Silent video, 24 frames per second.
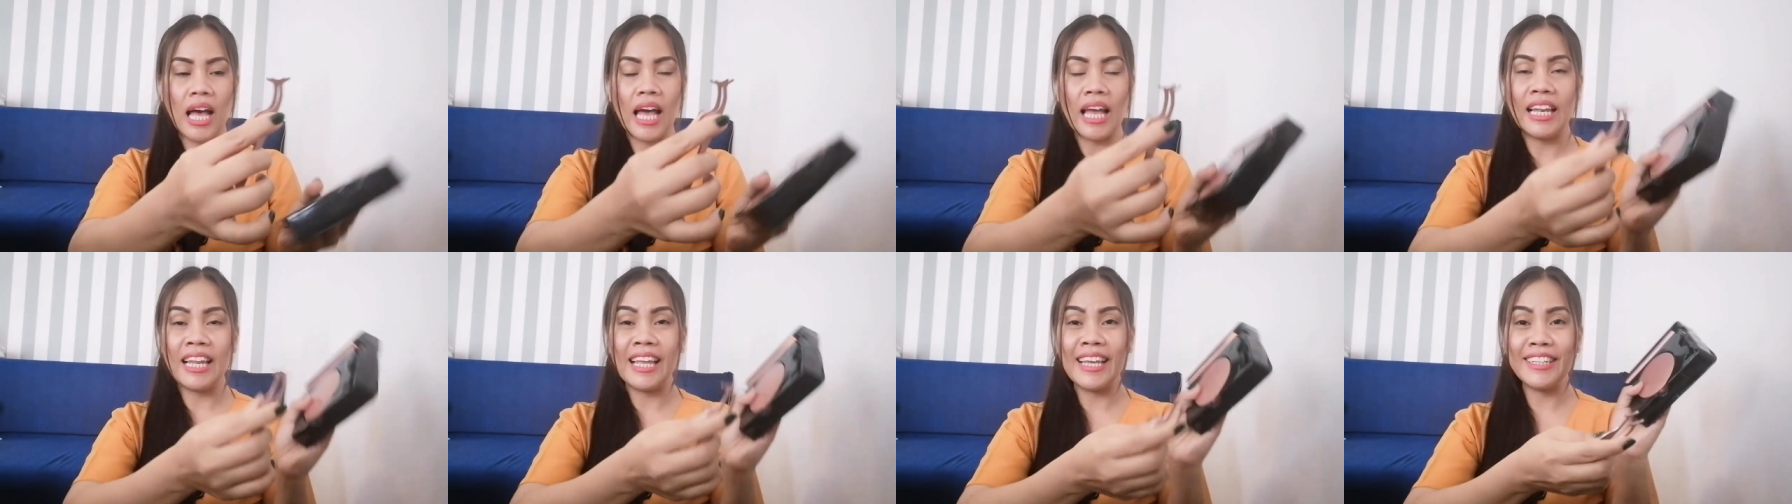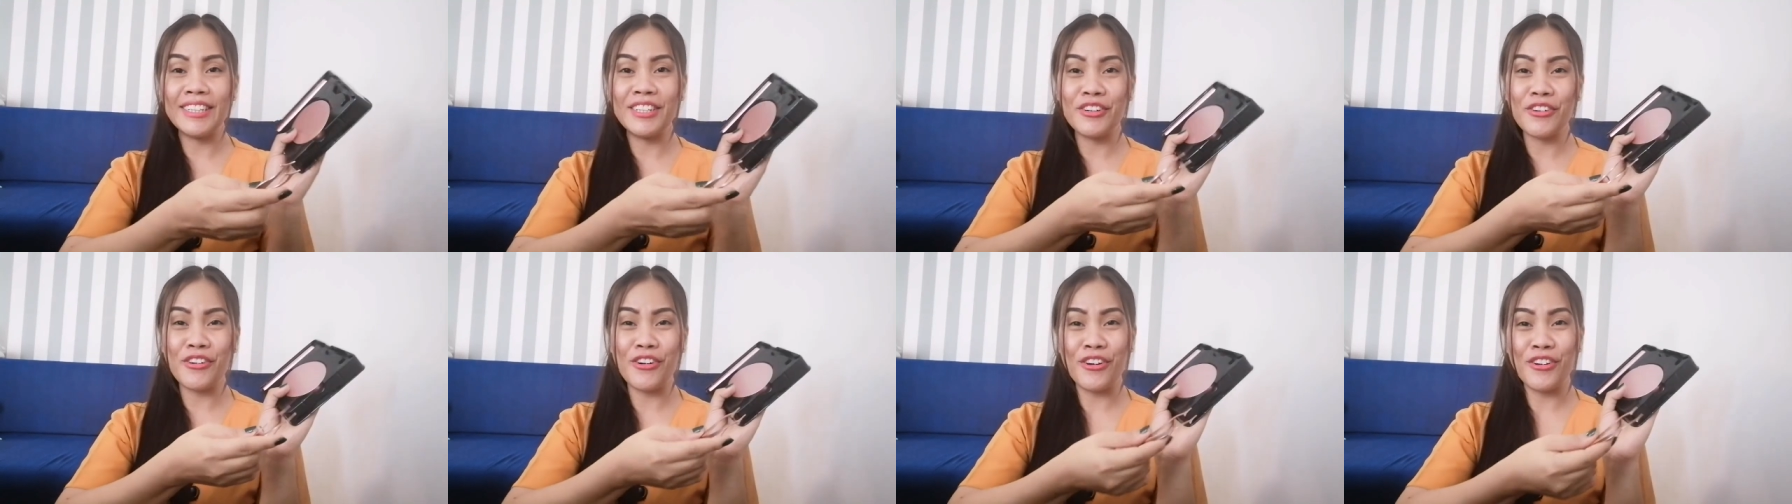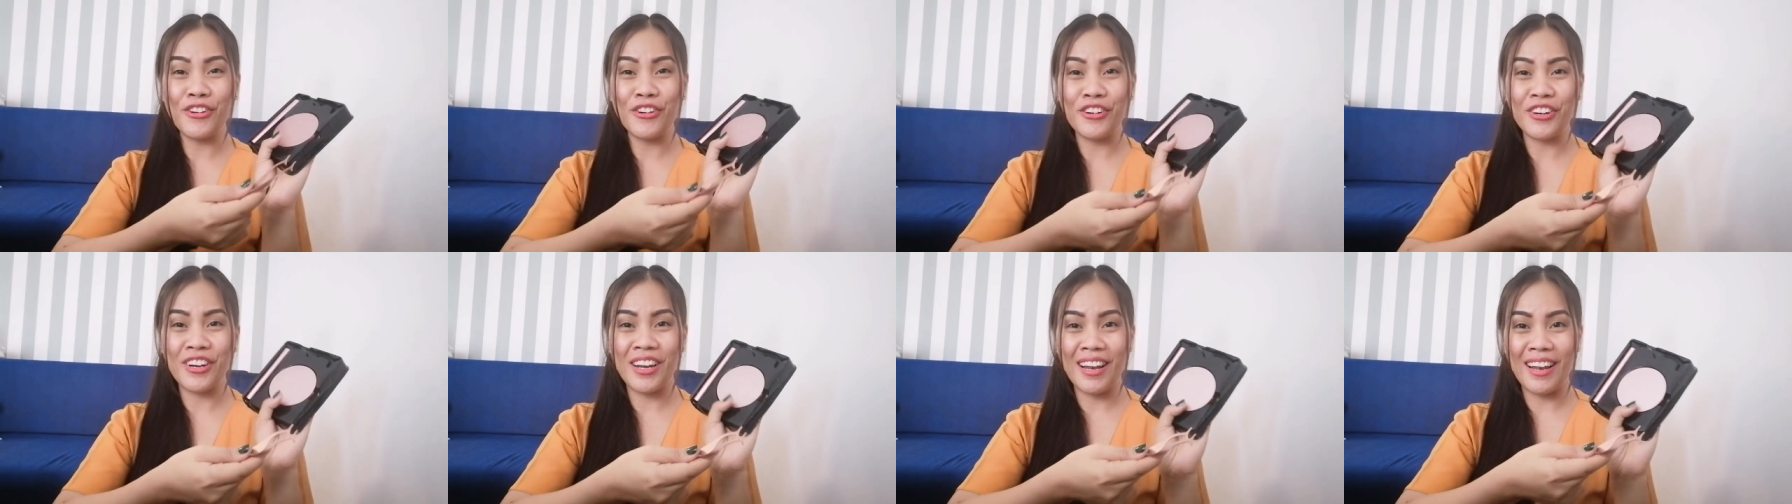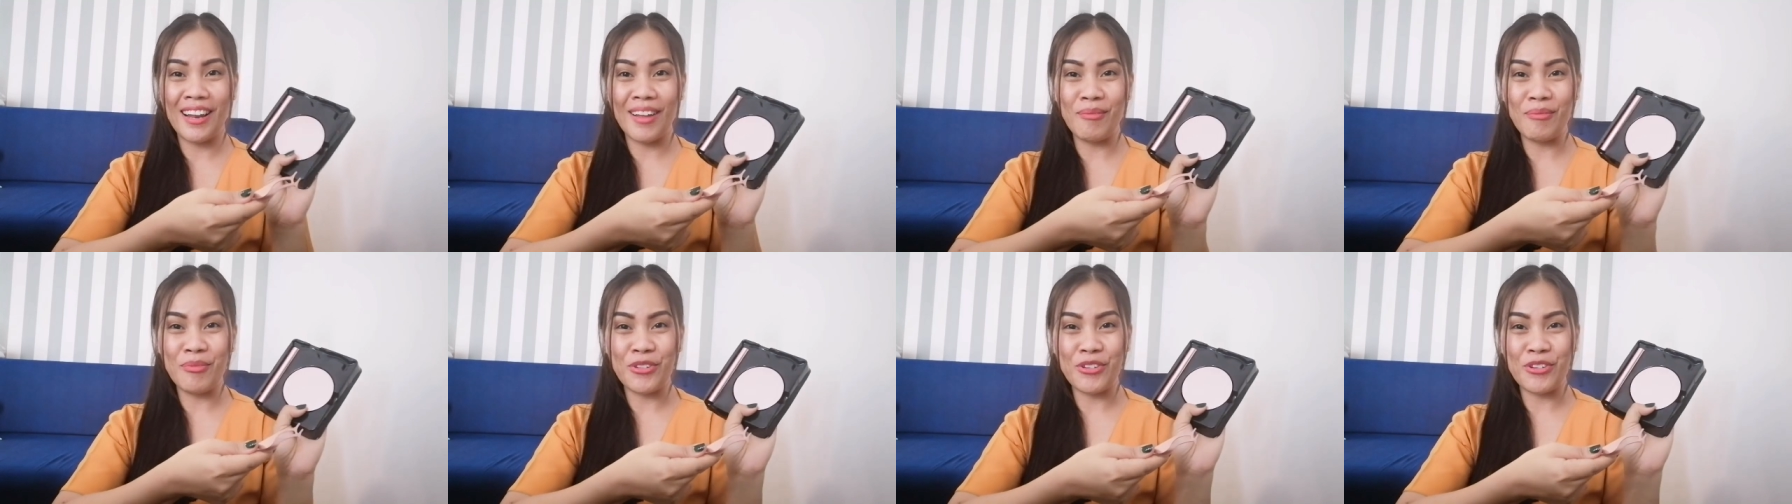I like the color.
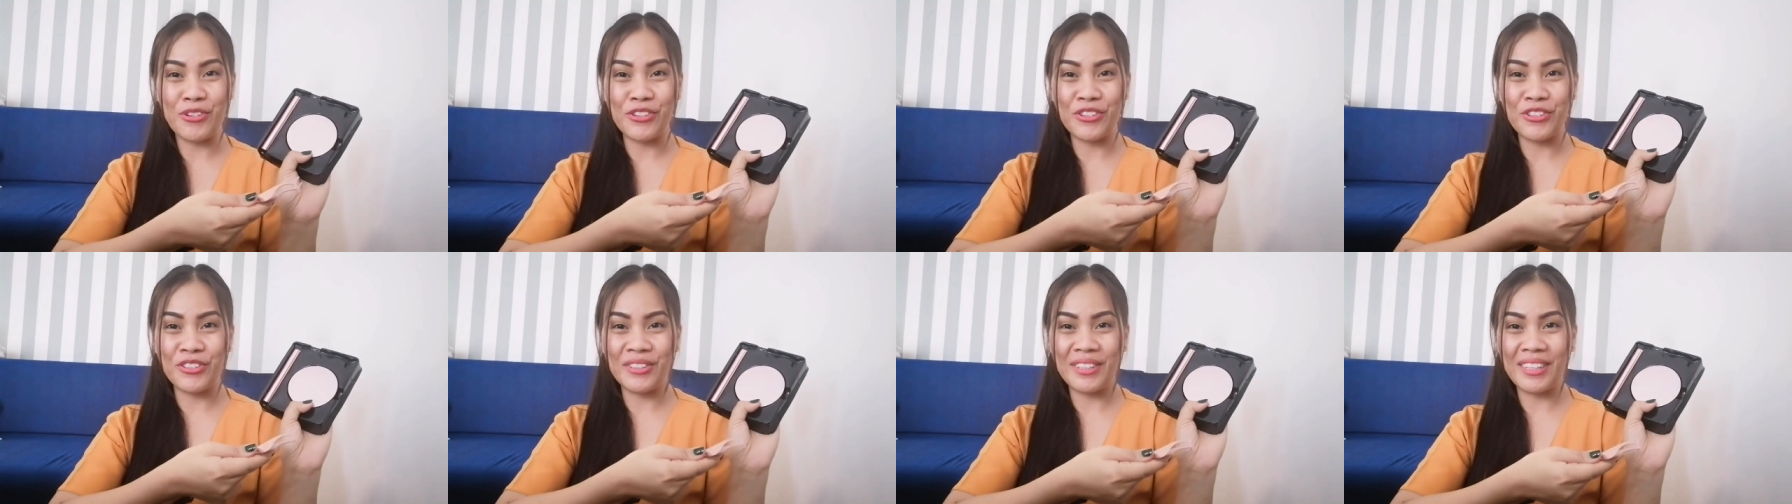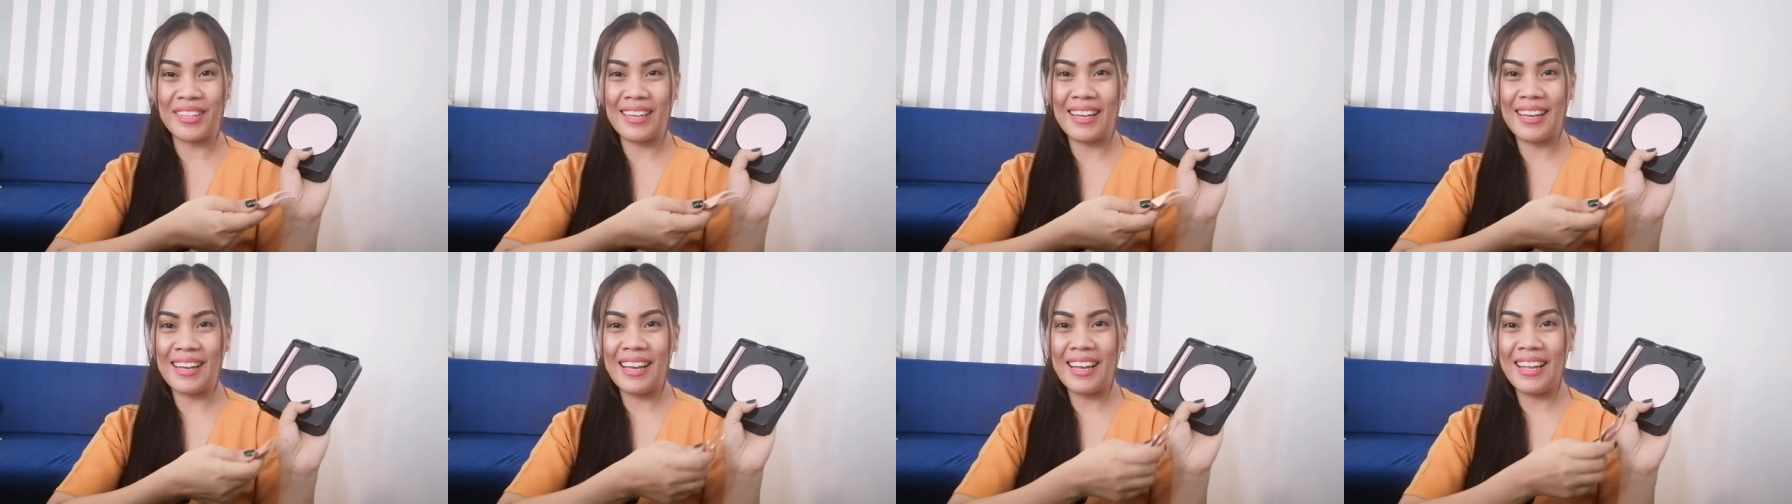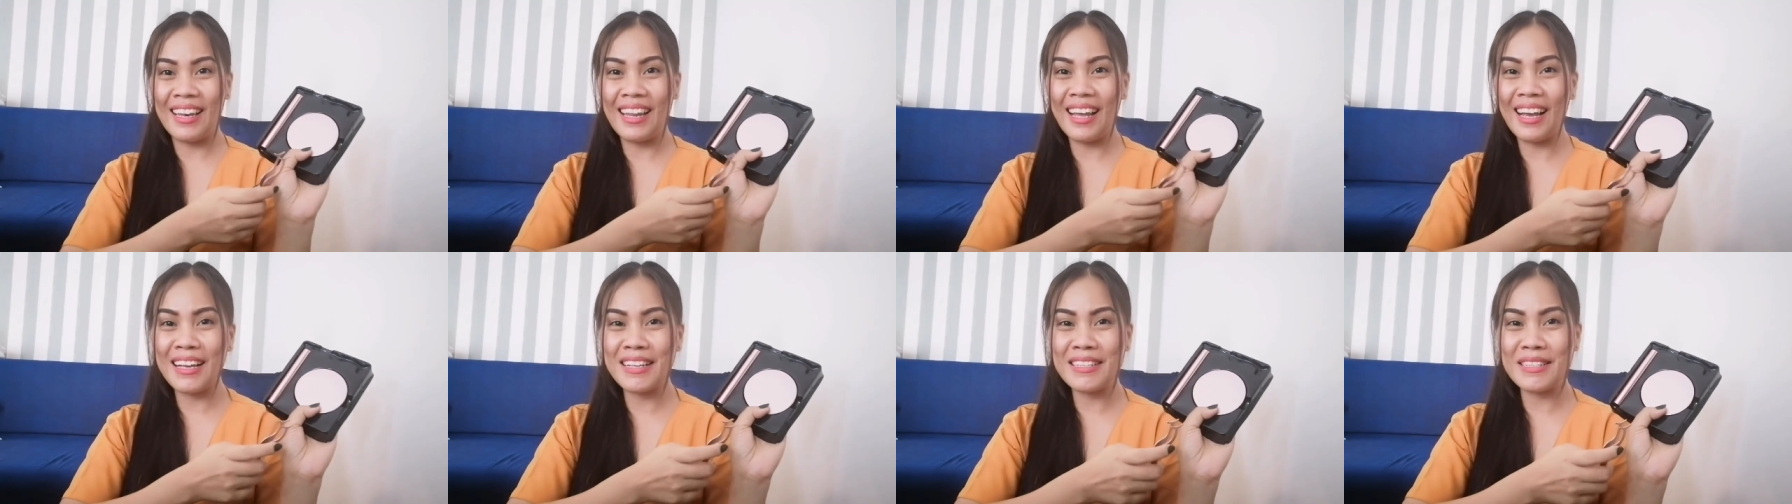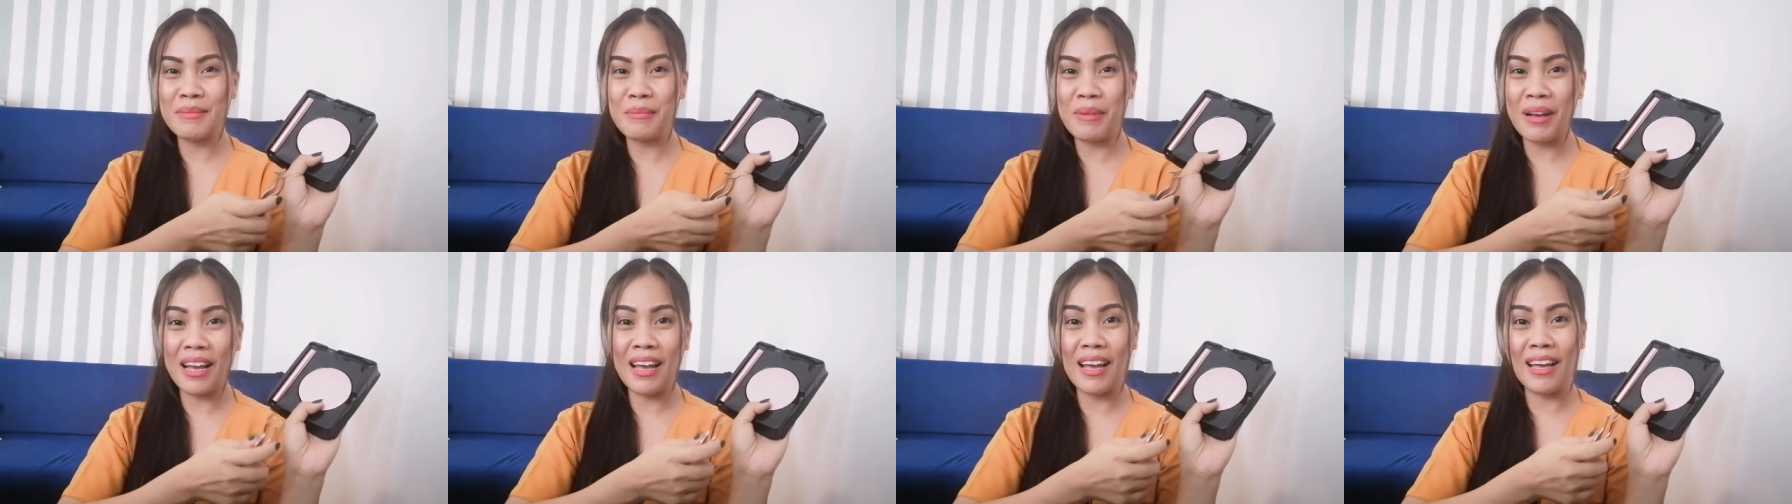Alam niyo,
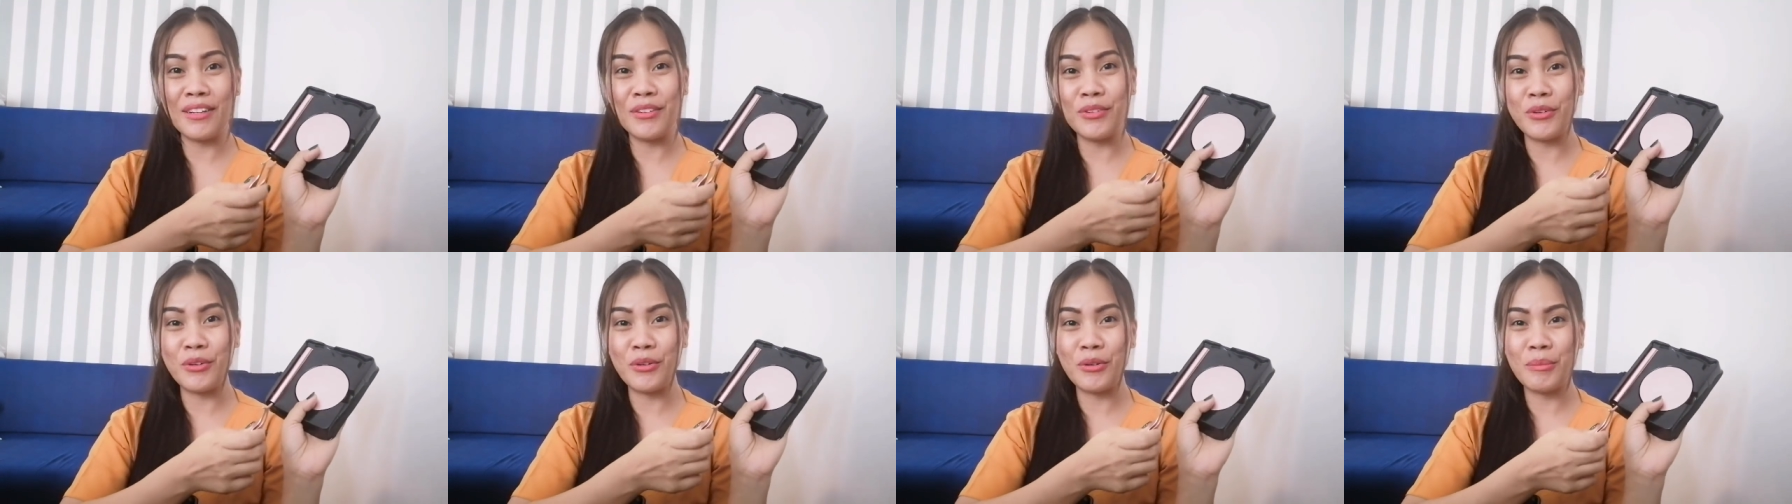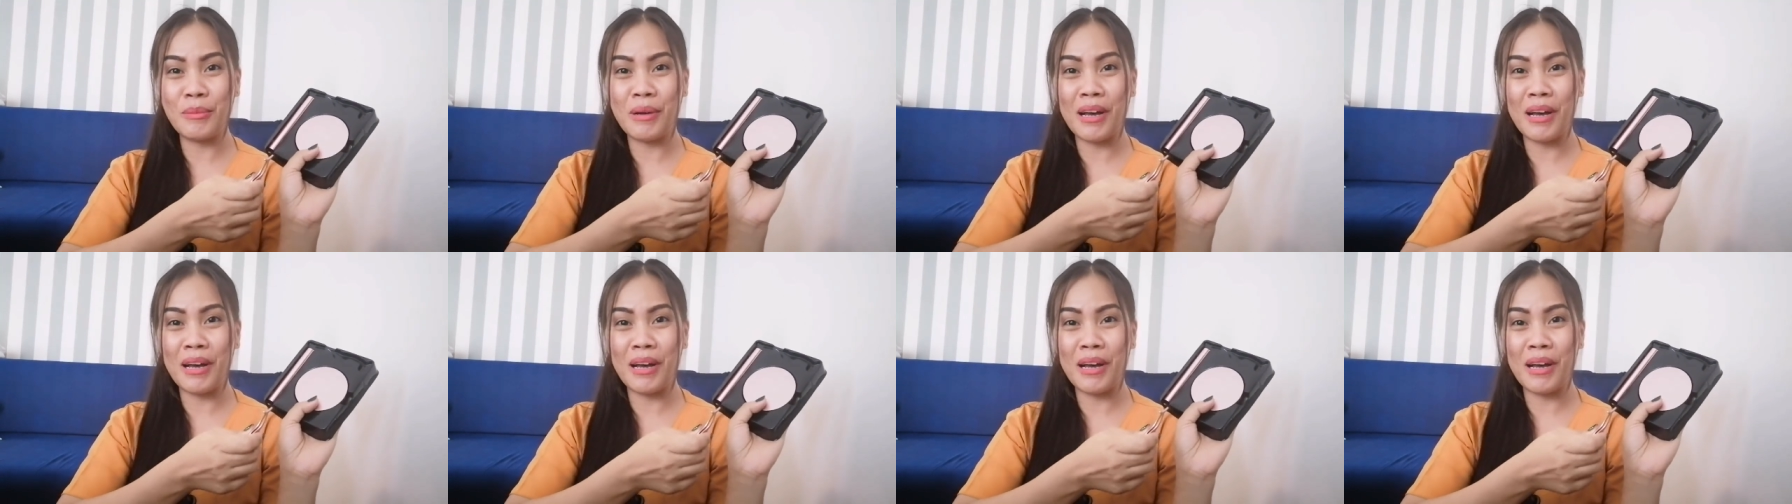lakas maka ano,